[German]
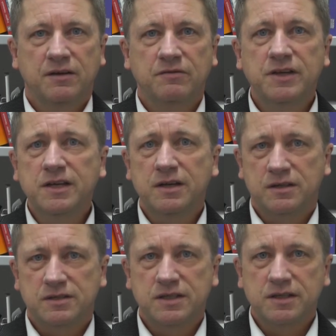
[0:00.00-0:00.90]
wie
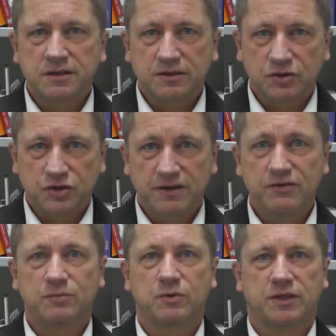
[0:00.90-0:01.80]
sieht dieses
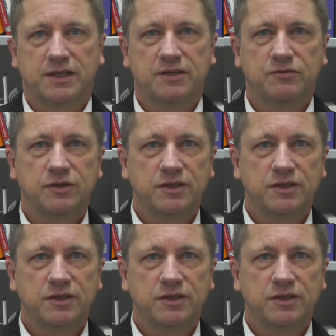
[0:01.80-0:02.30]
Geschäftsmodell für